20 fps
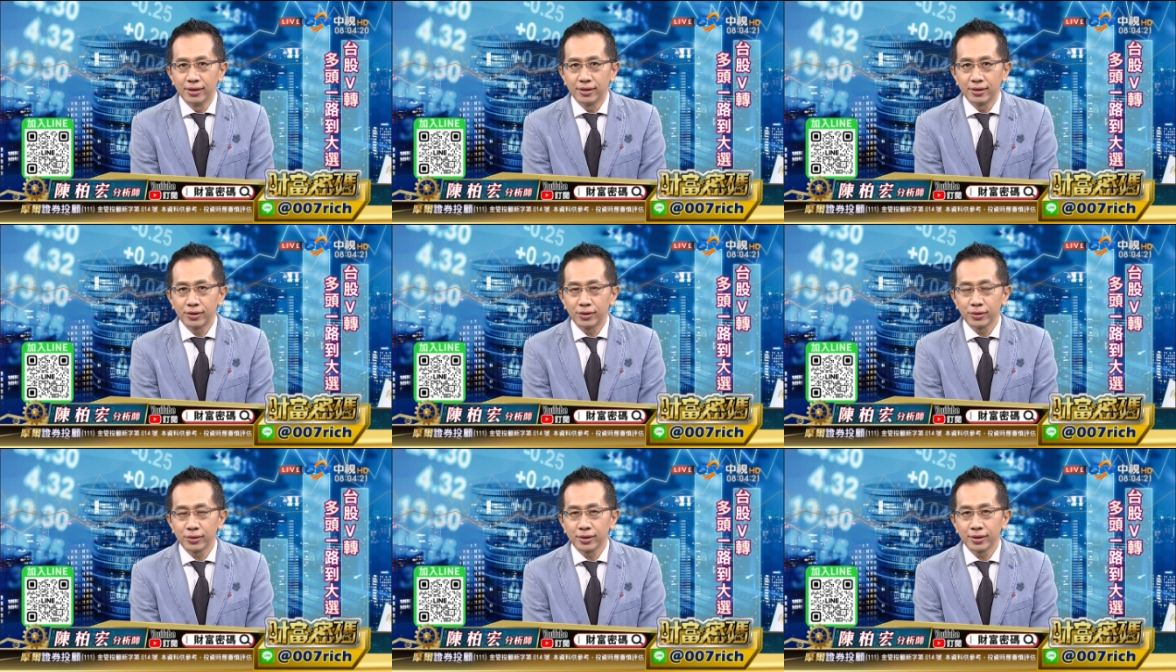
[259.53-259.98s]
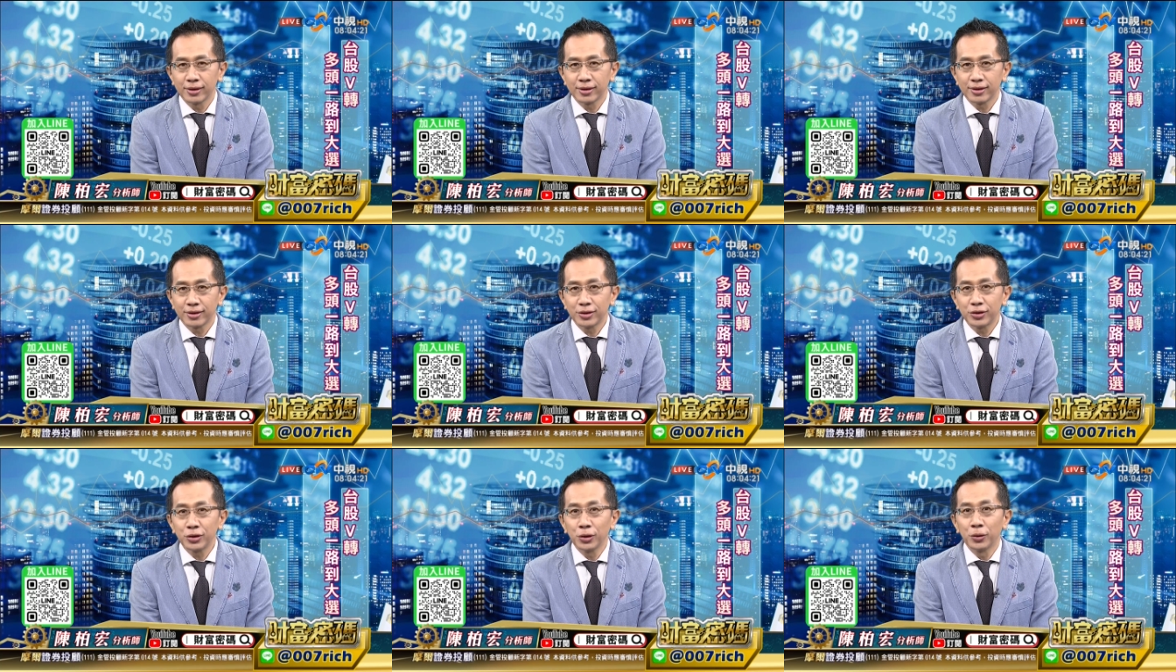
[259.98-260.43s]
就是
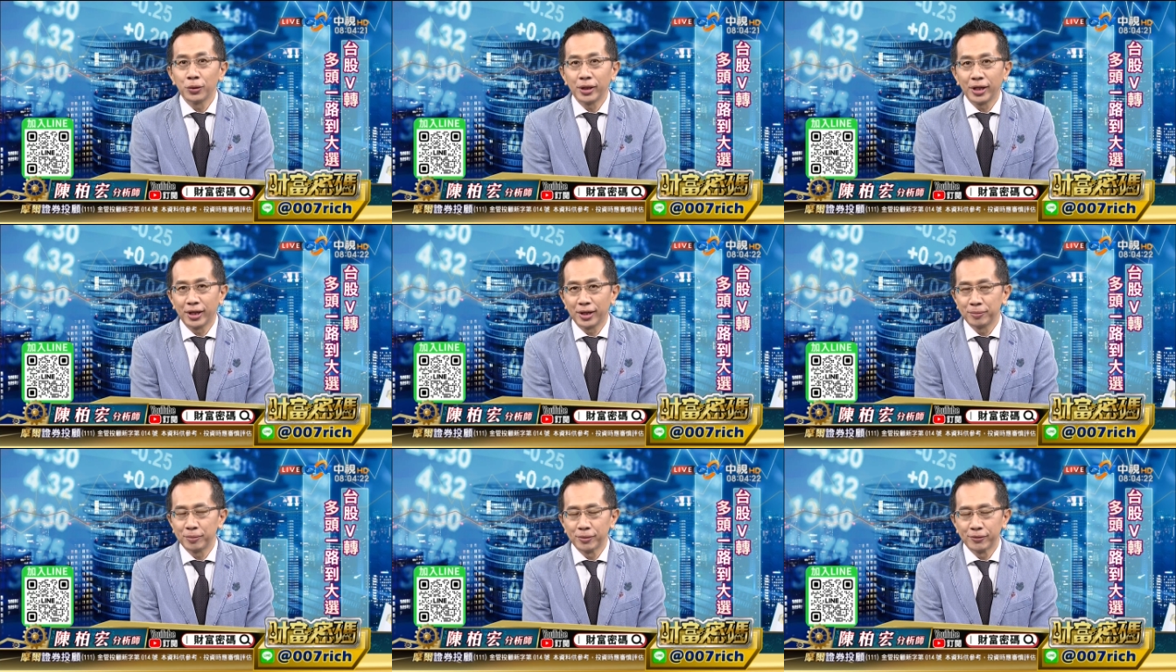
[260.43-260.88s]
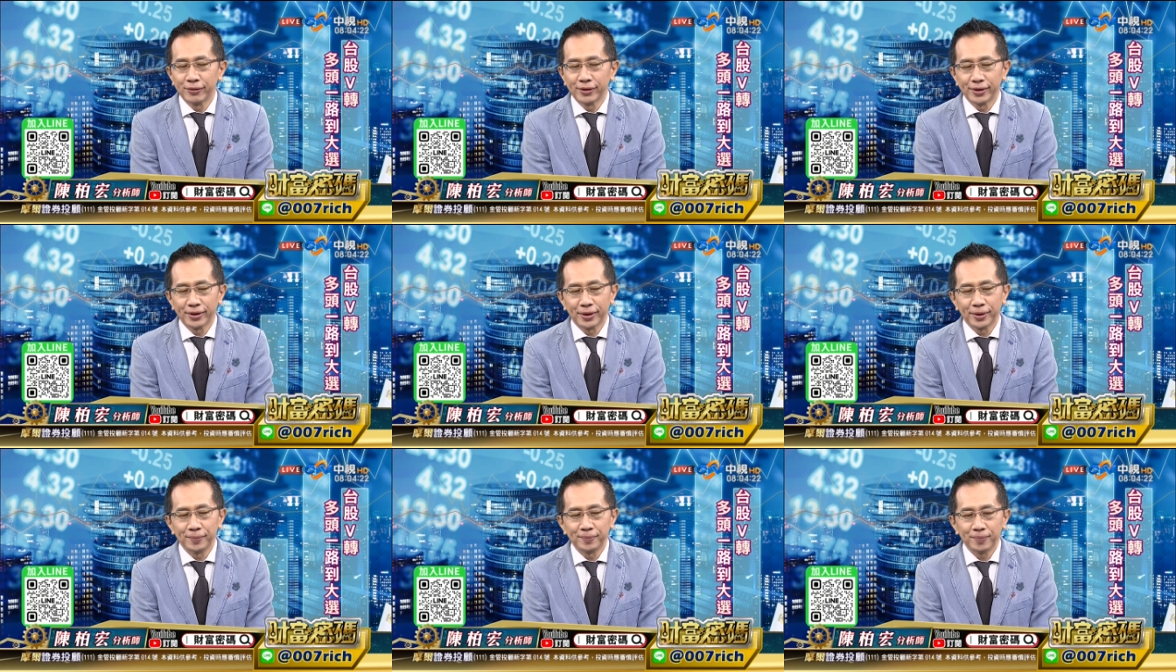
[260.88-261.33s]
就业部
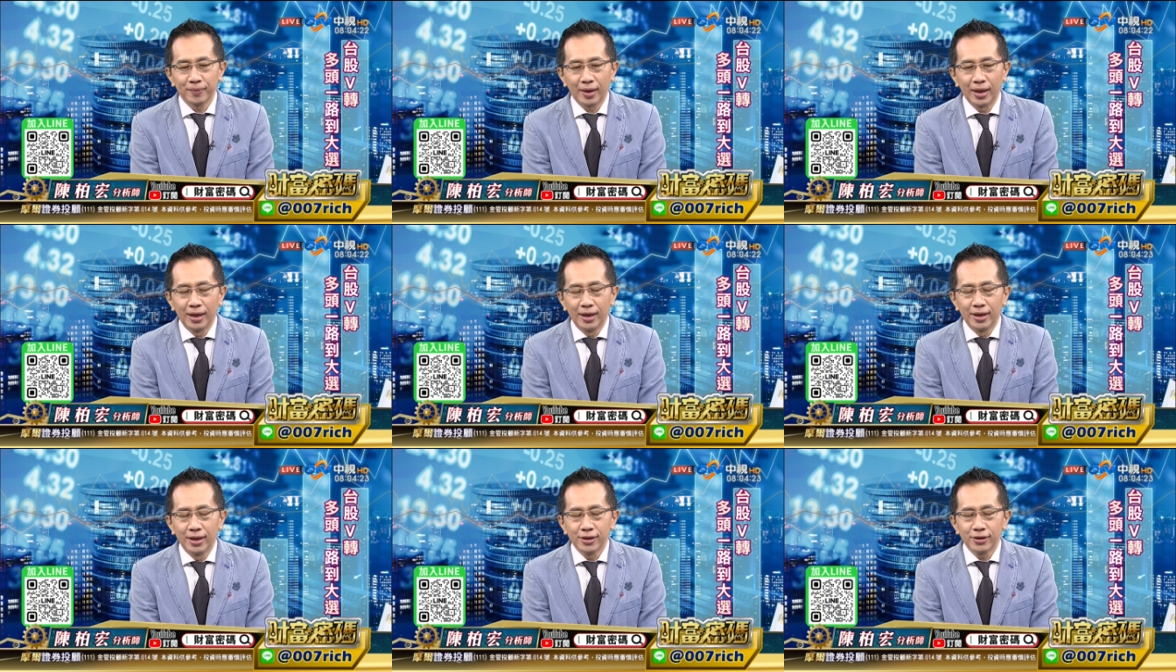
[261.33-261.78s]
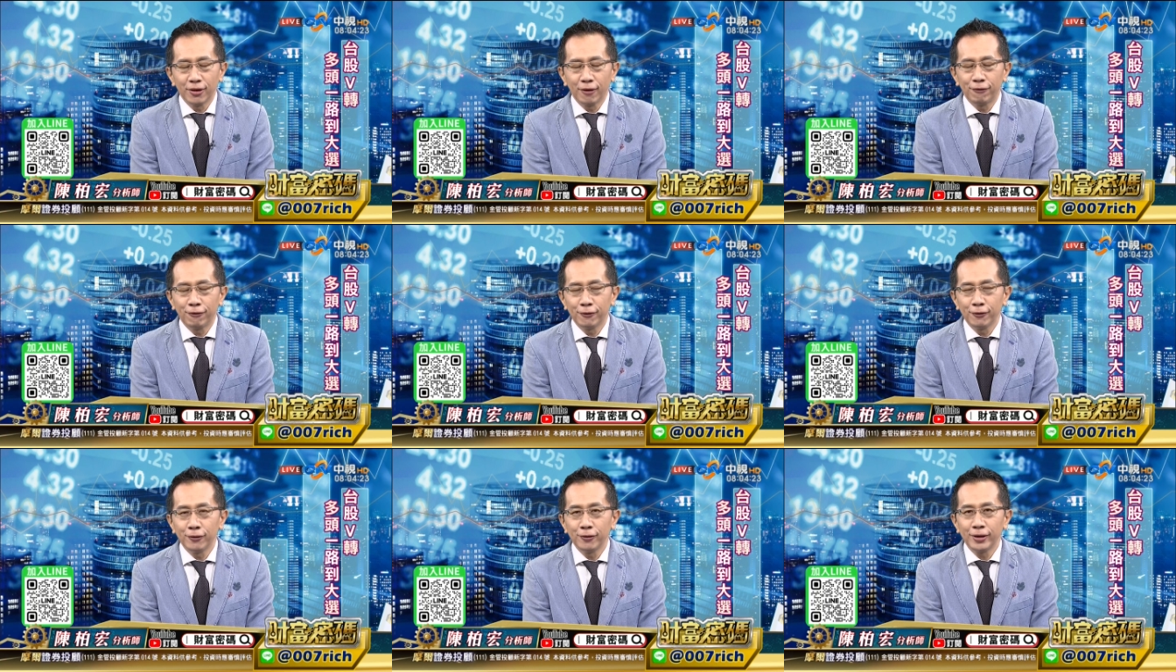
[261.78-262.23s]
分哦，叫
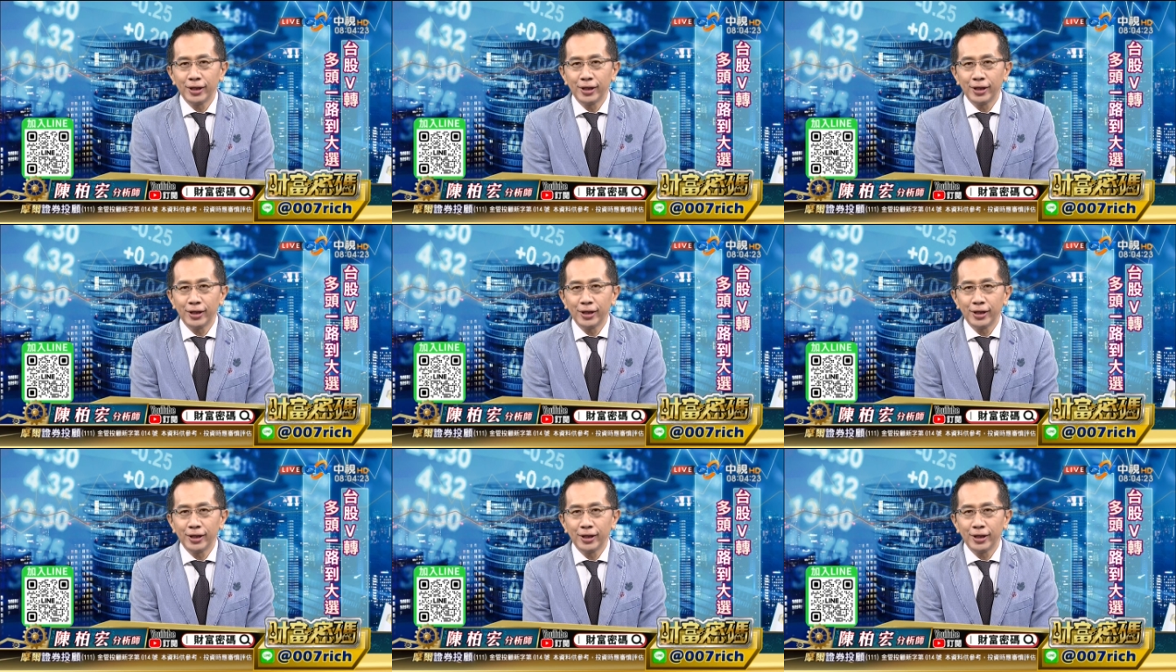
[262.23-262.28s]
服